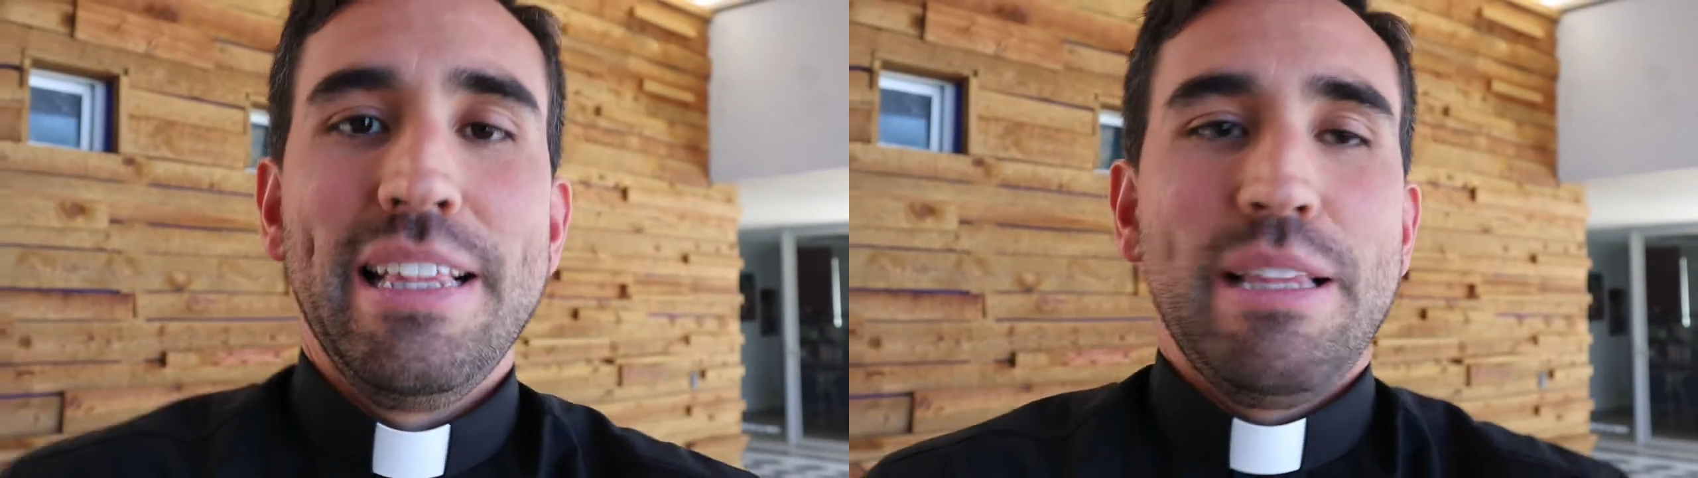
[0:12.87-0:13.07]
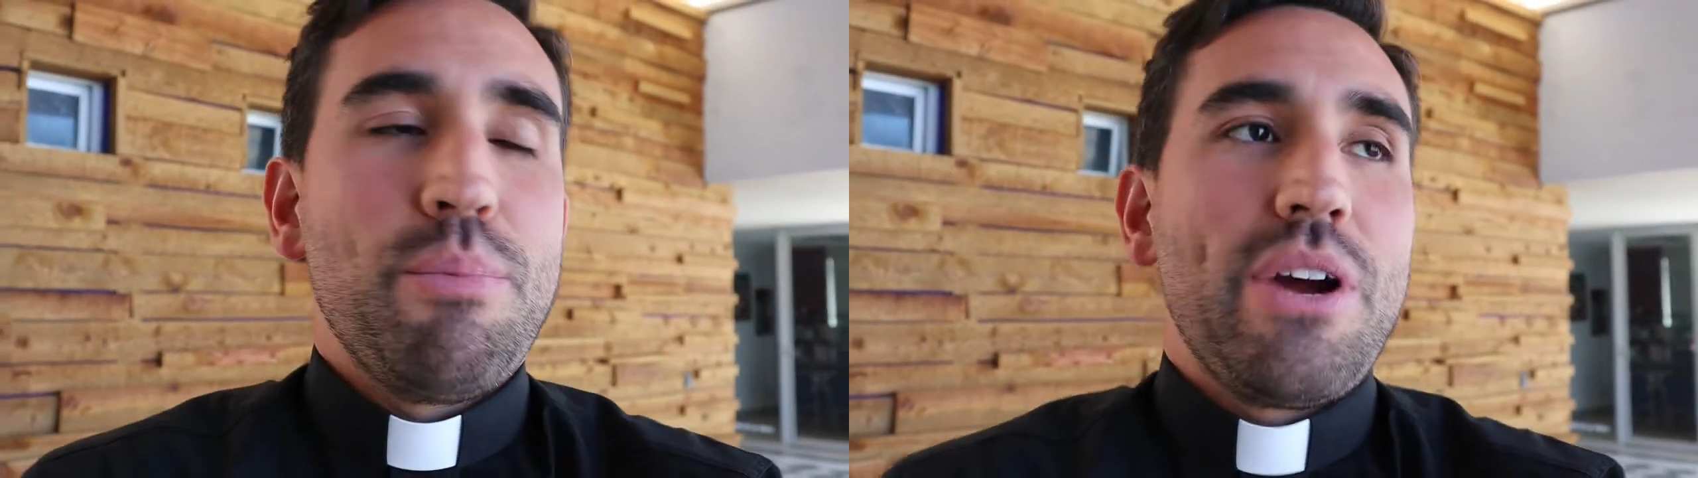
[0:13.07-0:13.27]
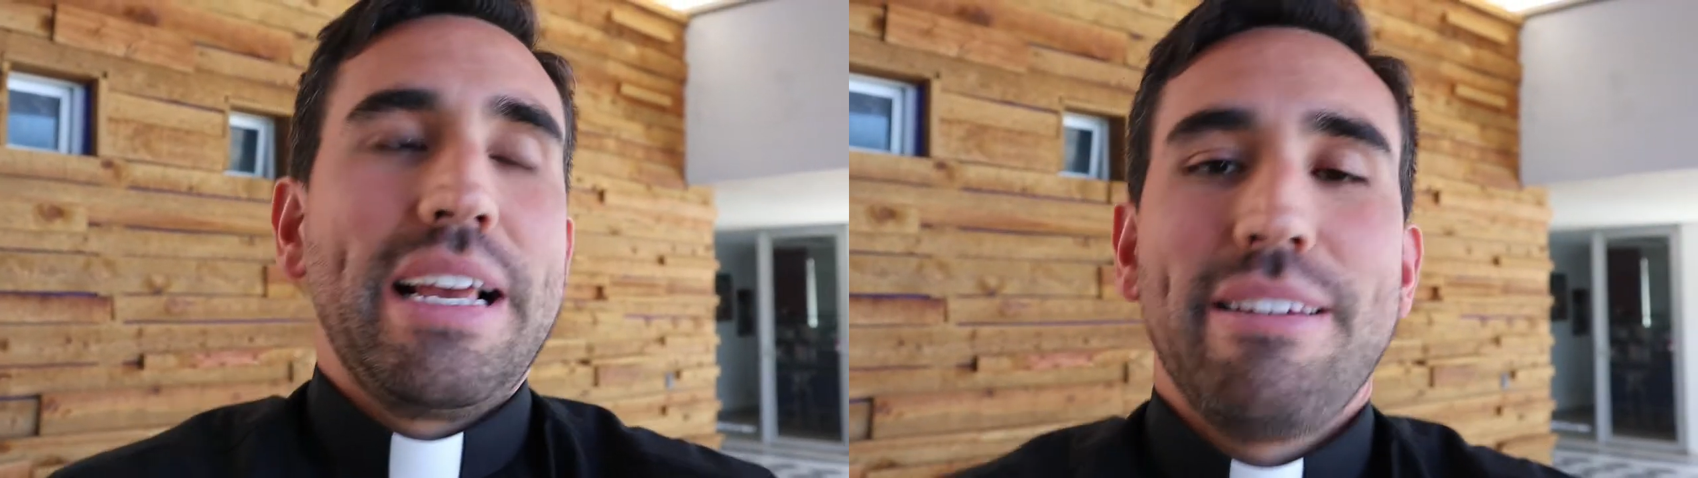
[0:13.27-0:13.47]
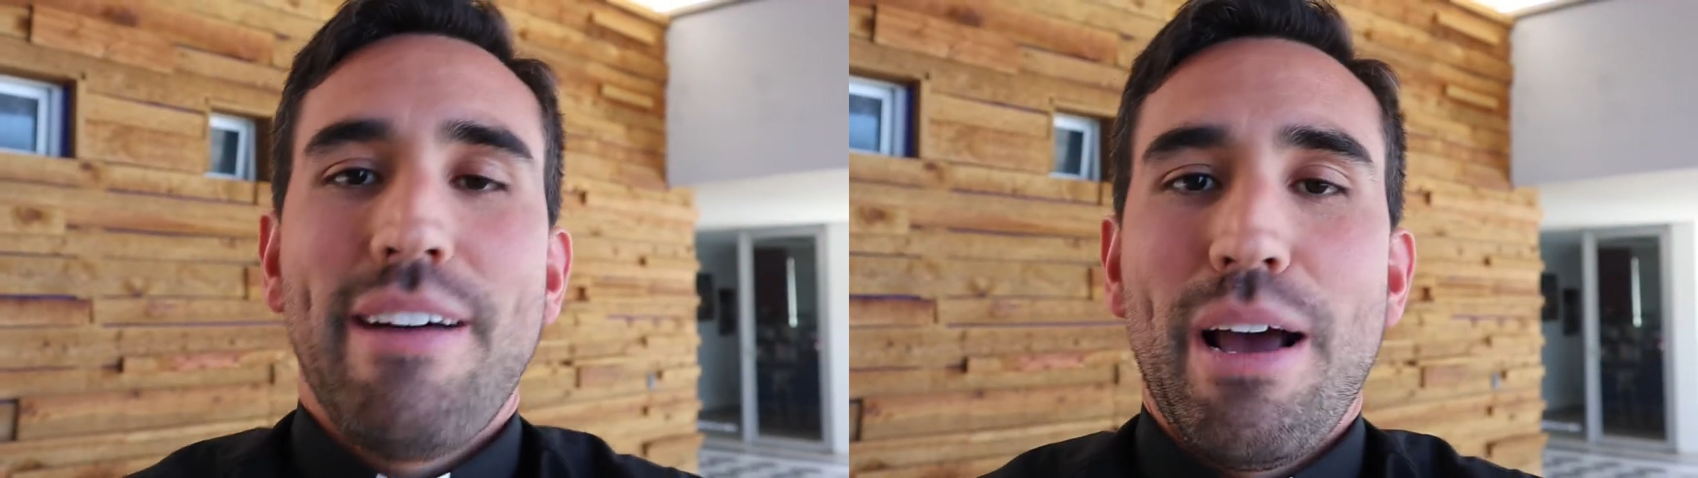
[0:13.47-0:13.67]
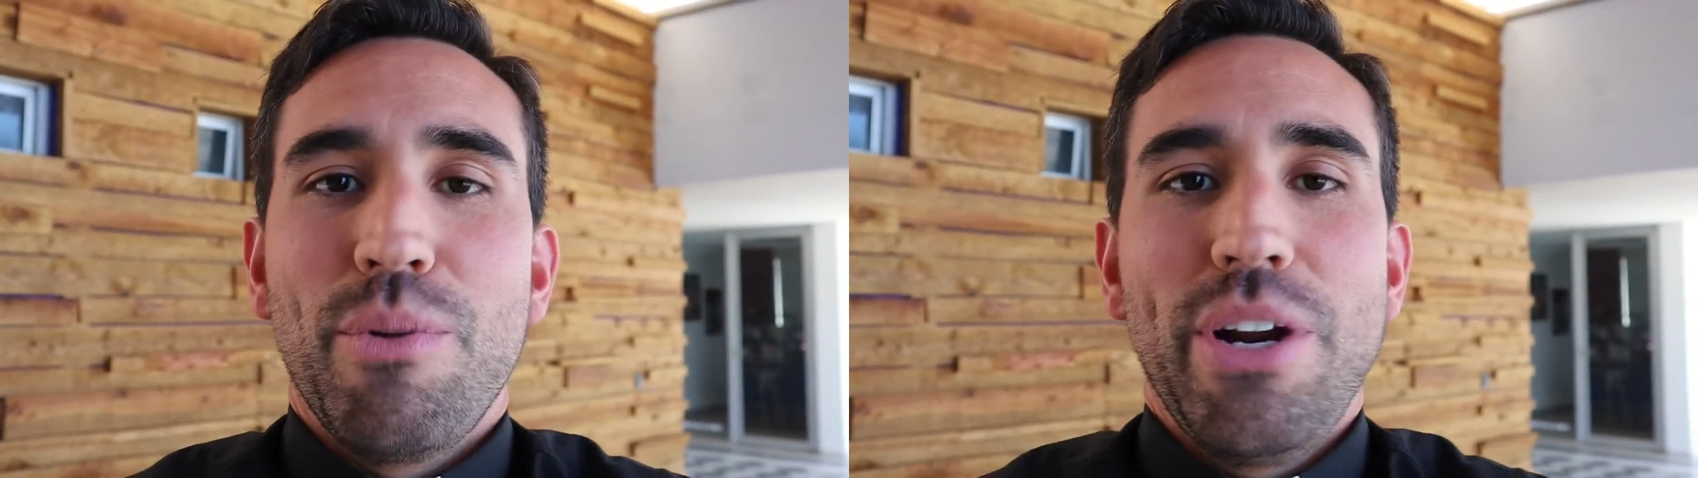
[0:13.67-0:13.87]
Tampoco es que te
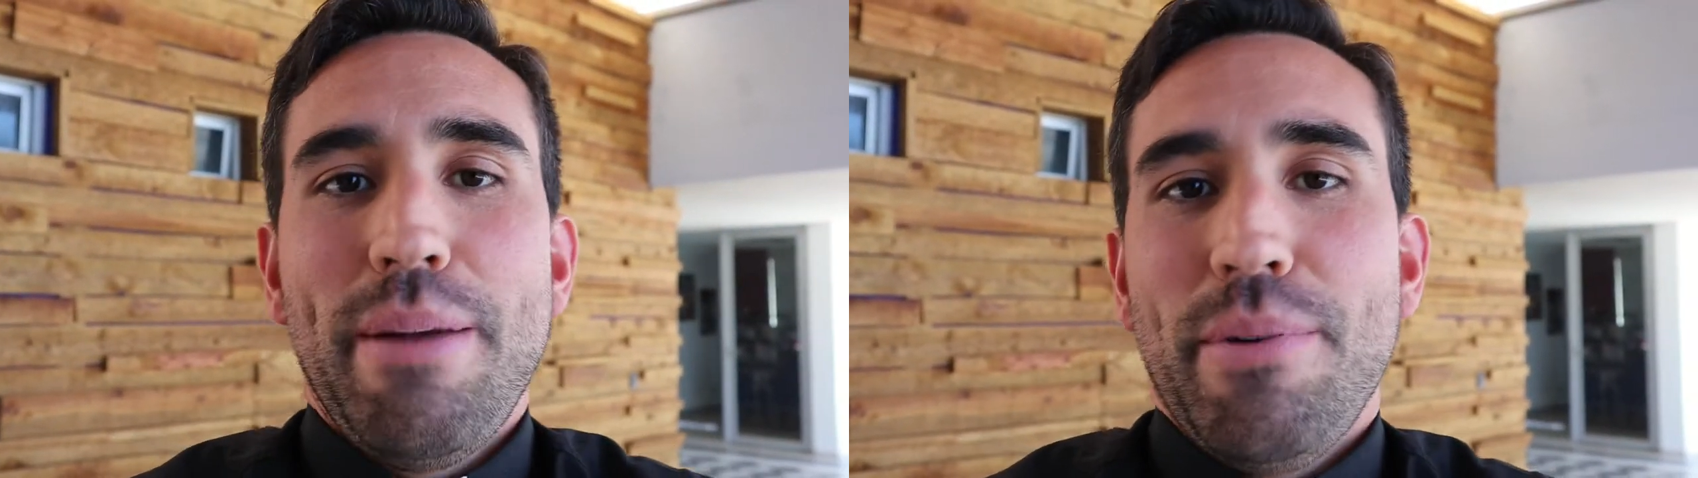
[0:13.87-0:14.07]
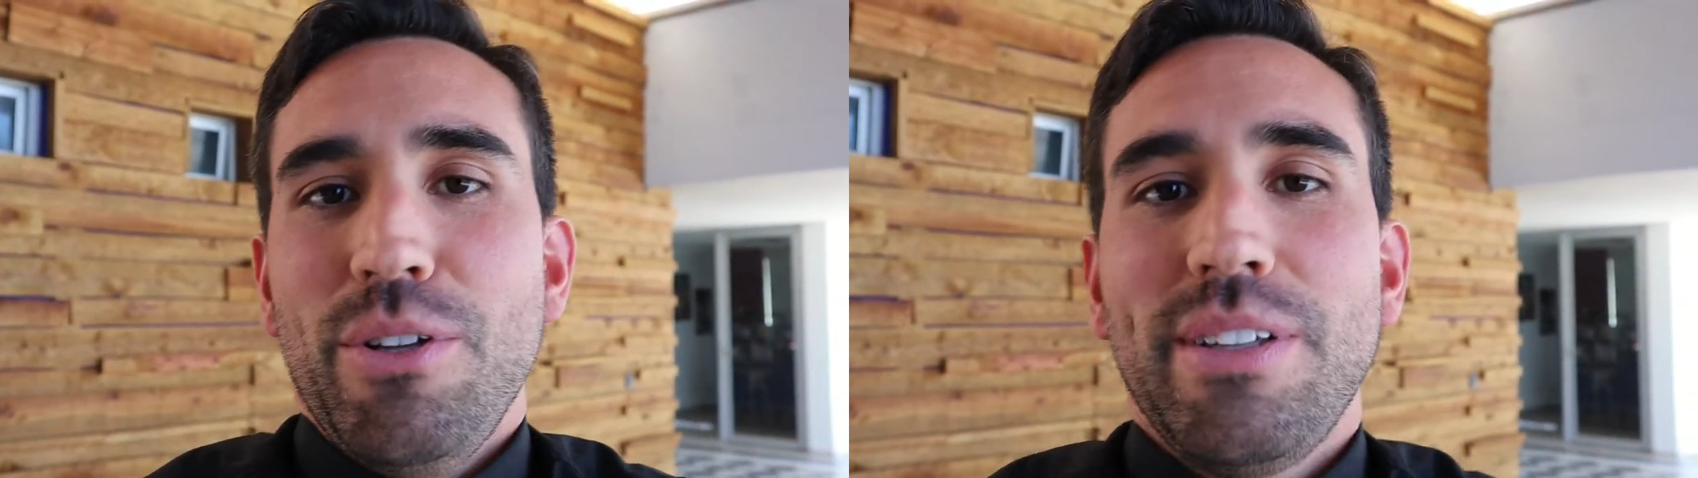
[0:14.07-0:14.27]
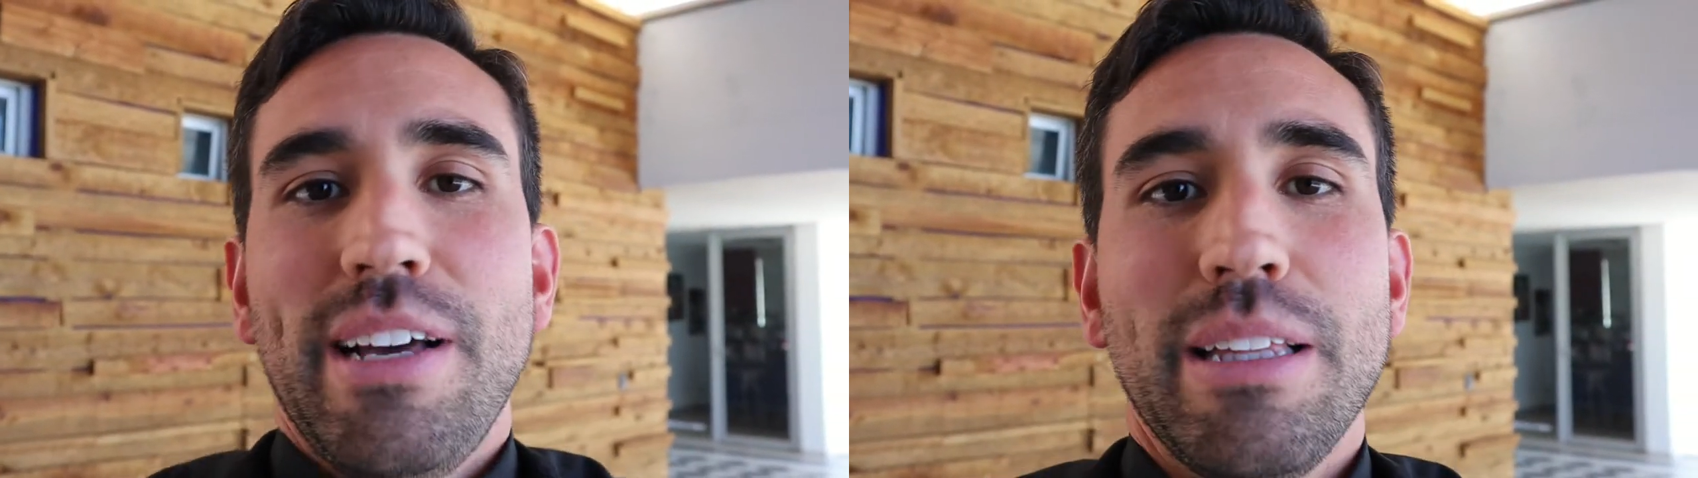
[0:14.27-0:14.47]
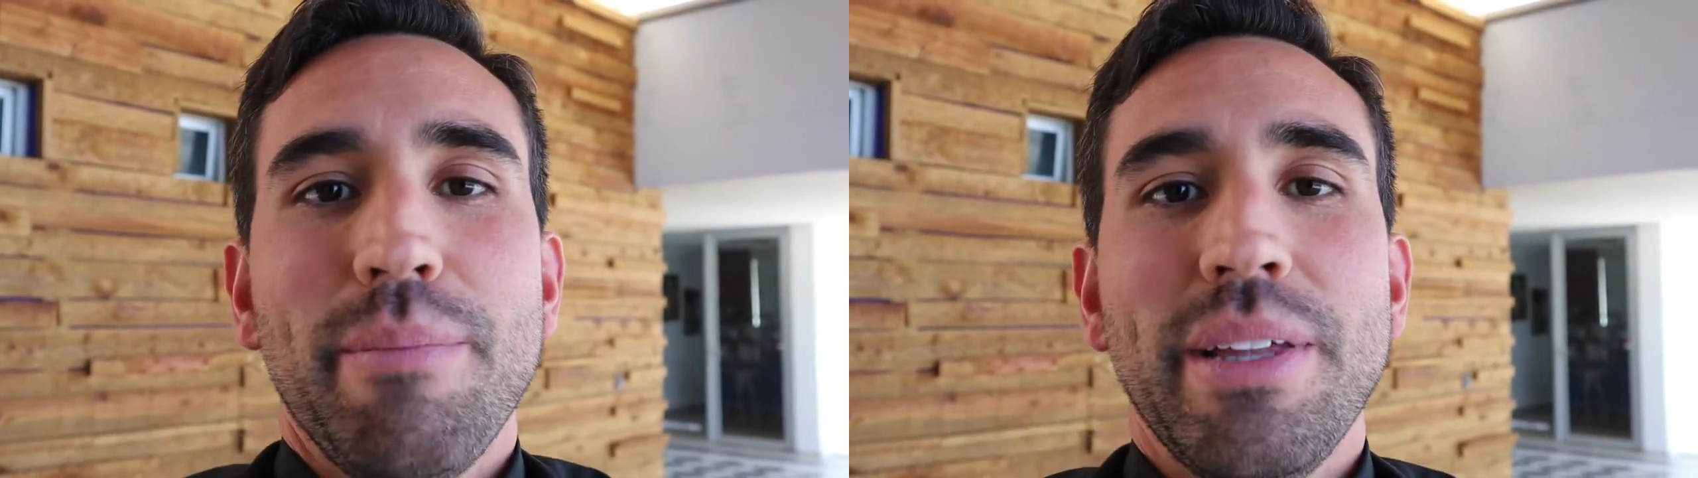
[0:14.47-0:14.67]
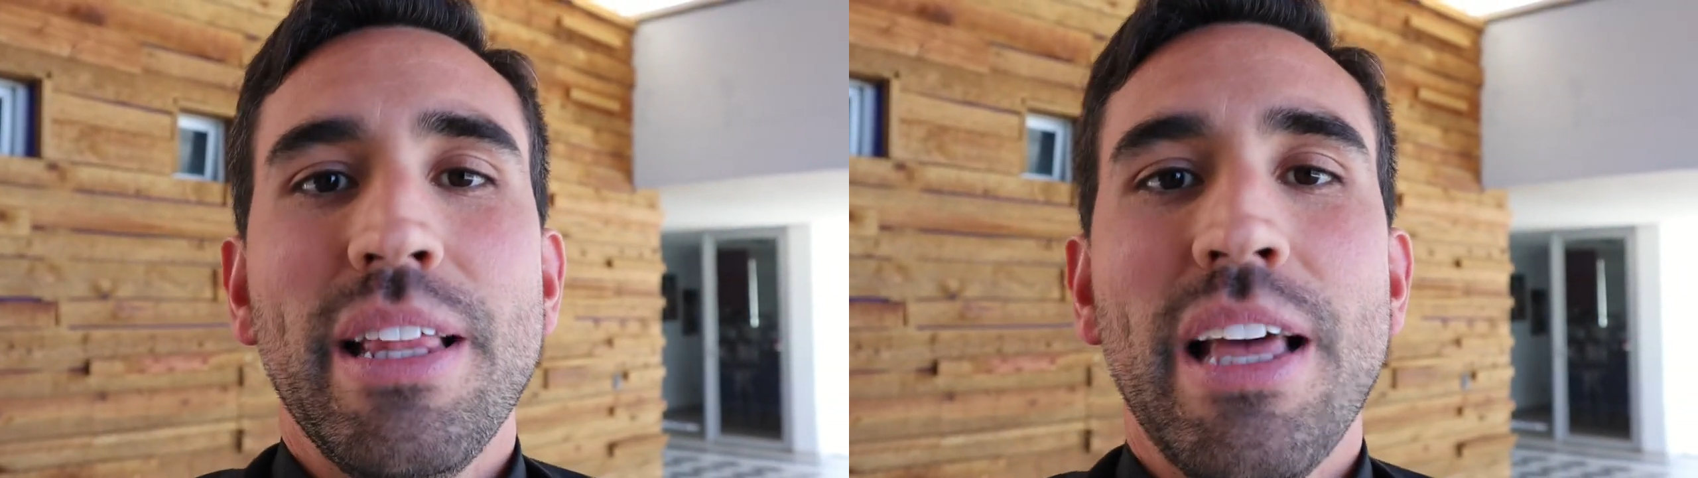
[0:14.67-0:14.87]
vayas a morir, pero no te va tan bien.